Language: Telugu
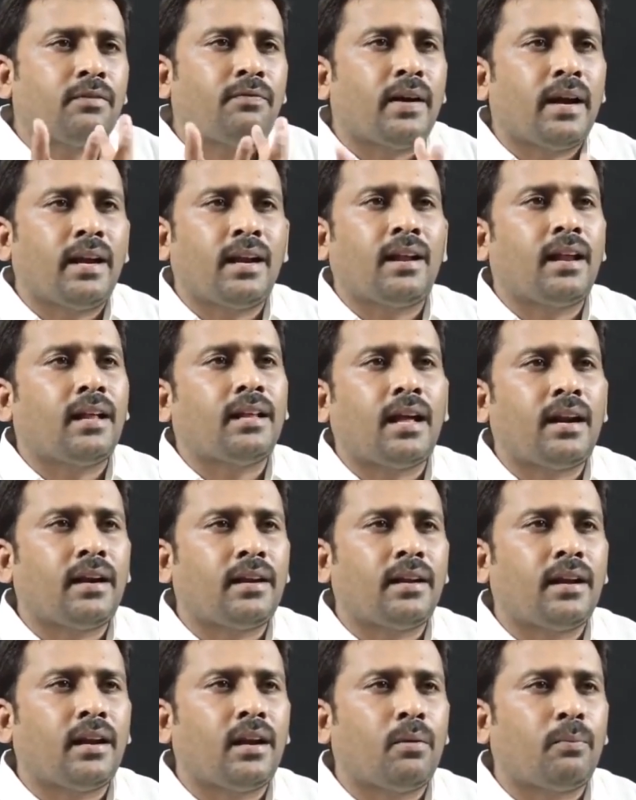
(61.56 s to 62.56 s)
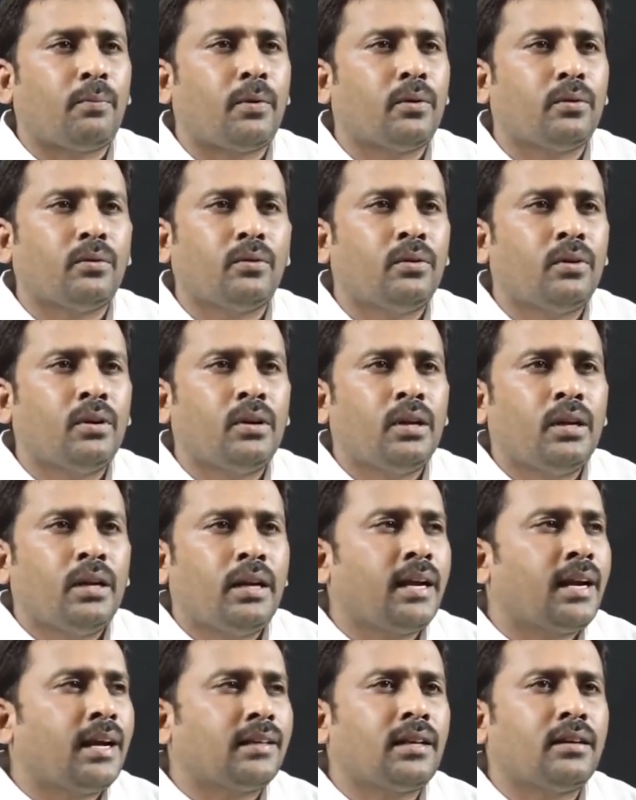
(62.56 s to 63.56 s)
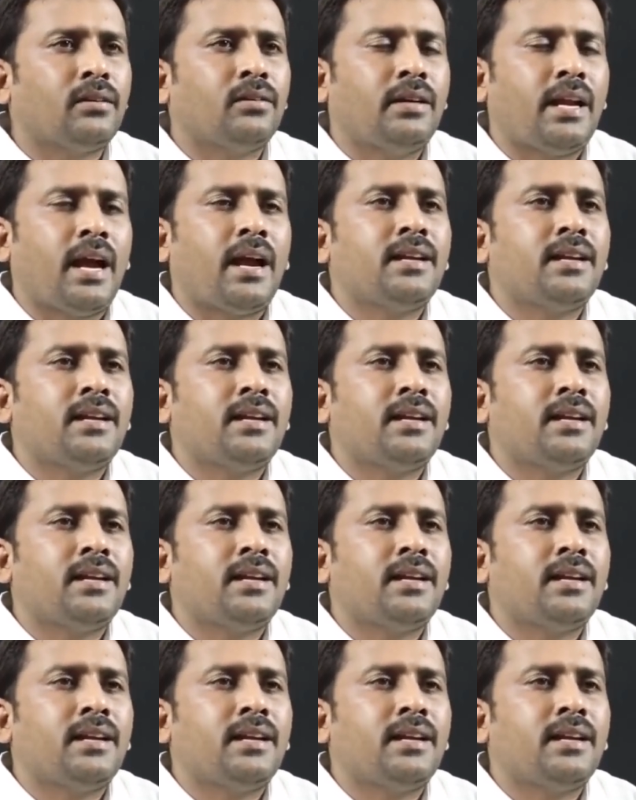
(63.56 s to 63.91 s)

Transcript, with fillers: ఈజ్ ద ఫైనల్ అథారిటీ అన్నప్పుడు ఇంకా అసలు